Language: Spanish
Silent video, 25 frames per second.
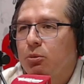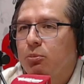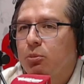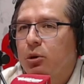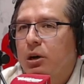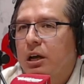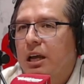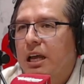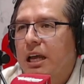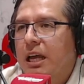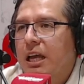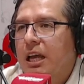
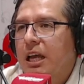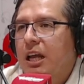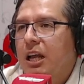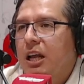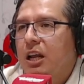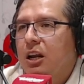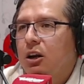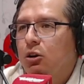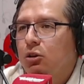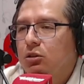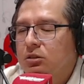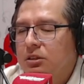Porque
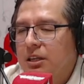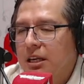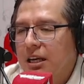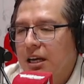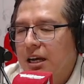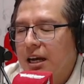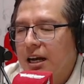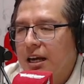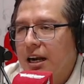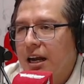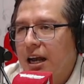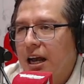los
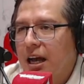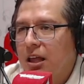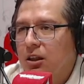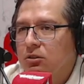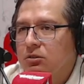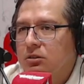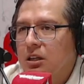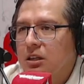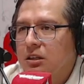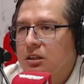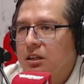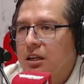
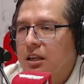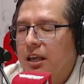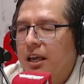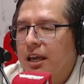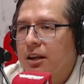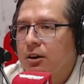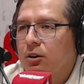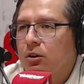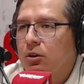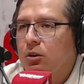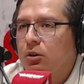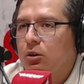encargados del
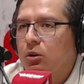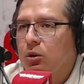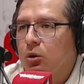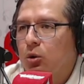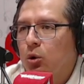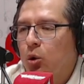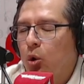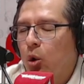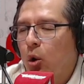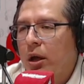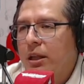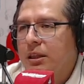relleno
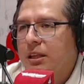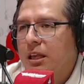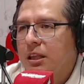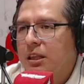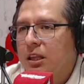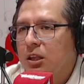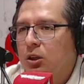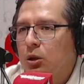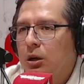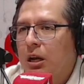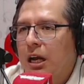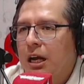no han
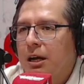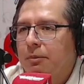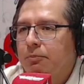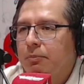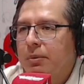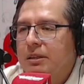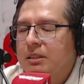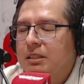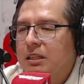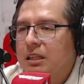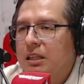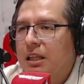tenido la
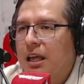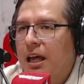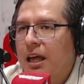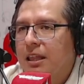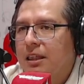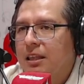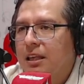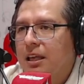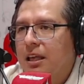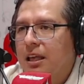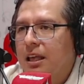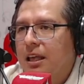
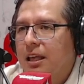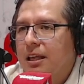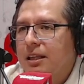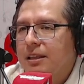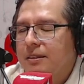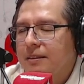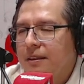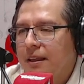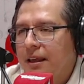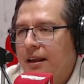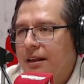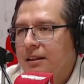capacidad
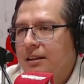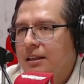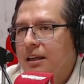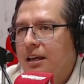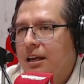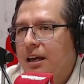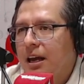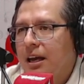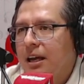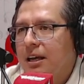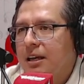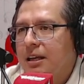
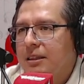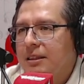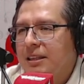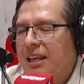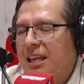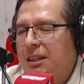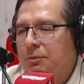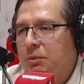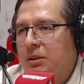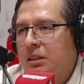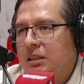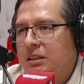técnica ni
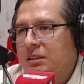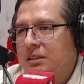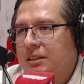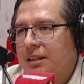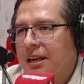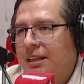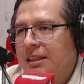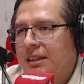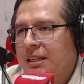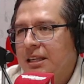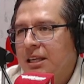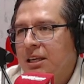
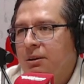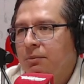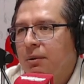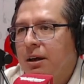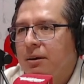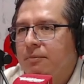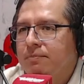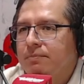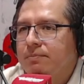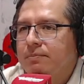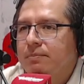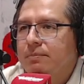
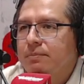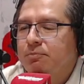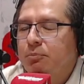administrativa,